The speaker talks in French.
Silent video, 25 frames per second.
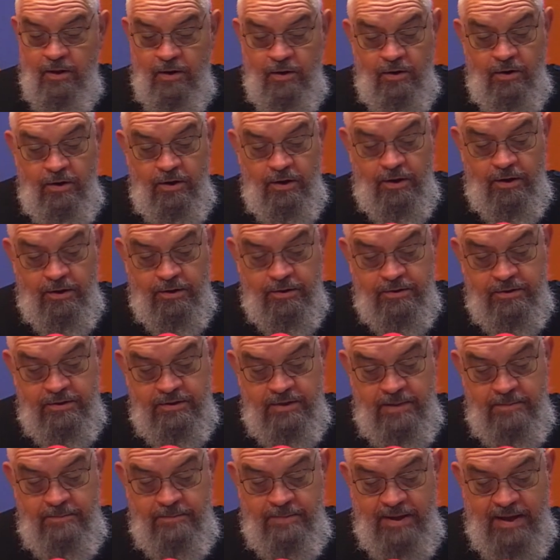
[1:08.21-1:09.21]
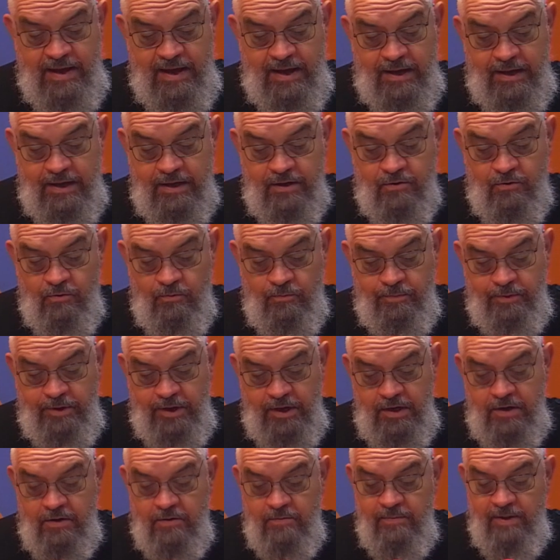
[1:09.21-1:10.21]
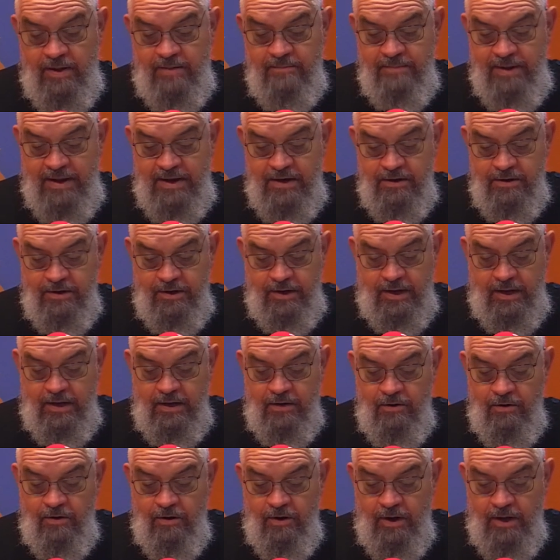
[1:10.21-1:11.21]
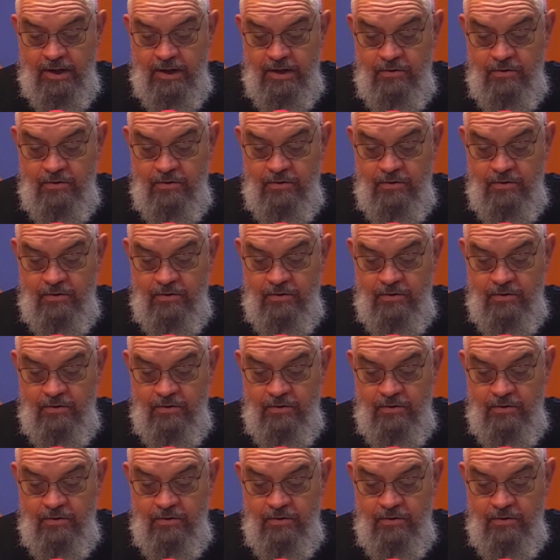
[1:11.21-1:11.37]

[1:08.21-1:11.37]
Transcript: leur départ est compris comme un malheur et leur